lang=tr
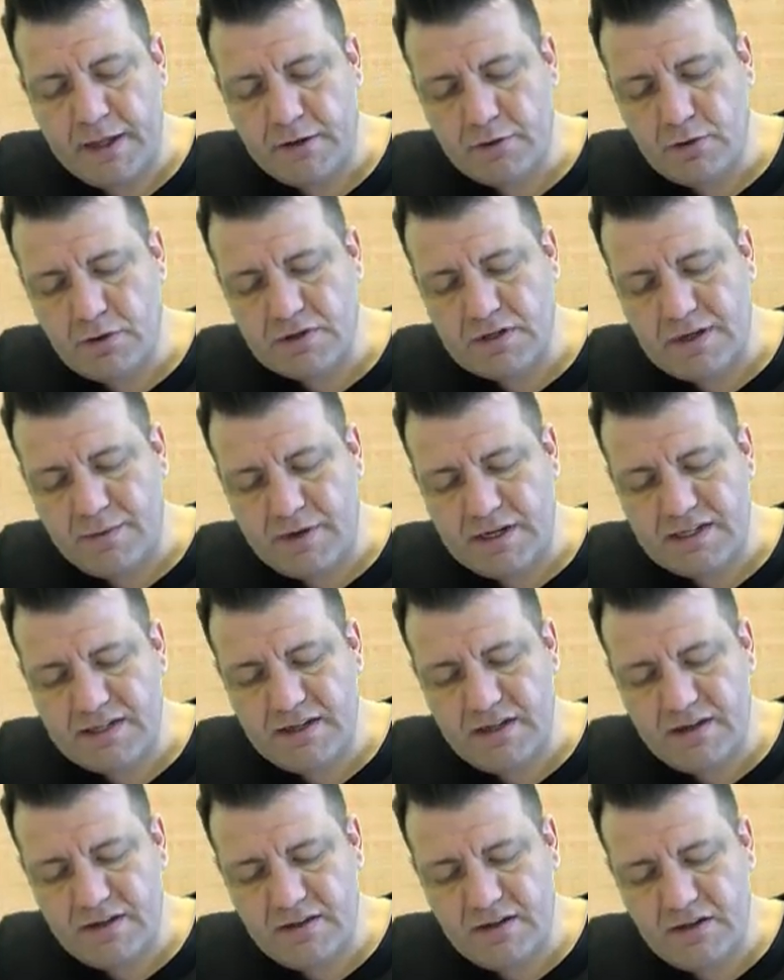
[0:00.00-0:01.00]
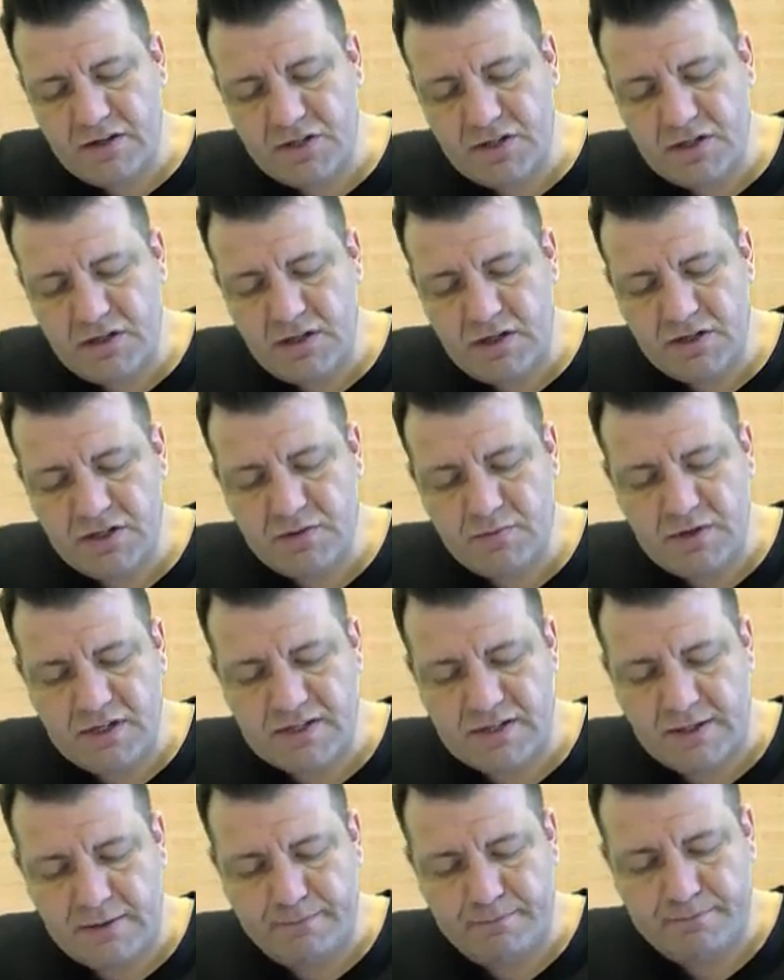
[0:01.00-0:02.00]
Dolayısıyla hemen silindir için hacim
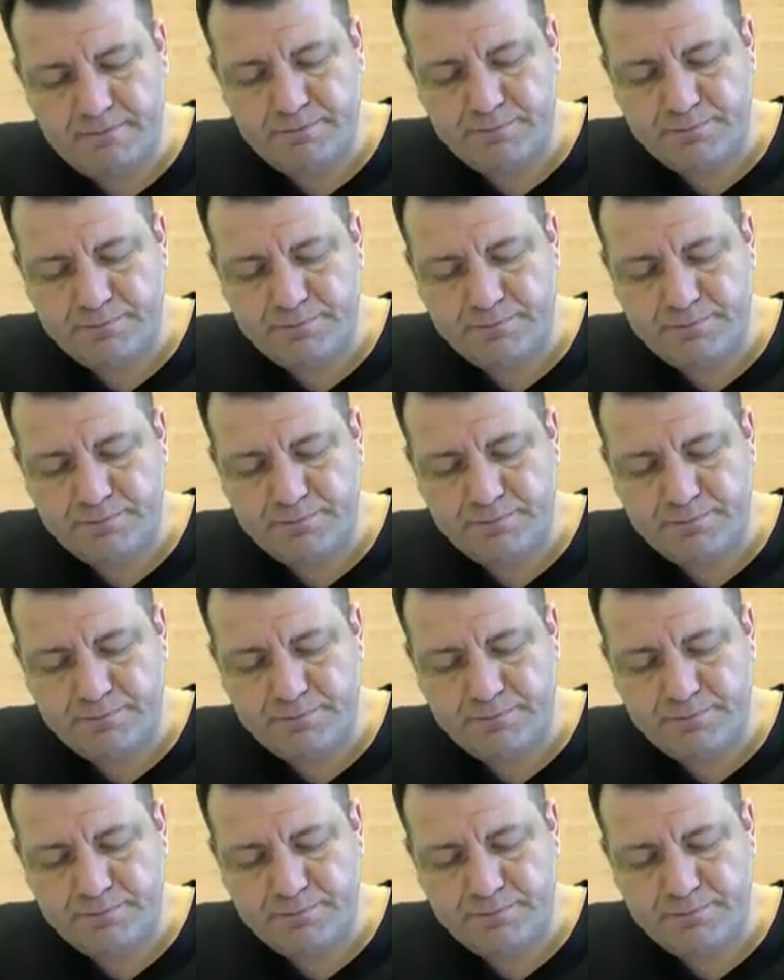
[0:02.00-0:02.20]
yazalım.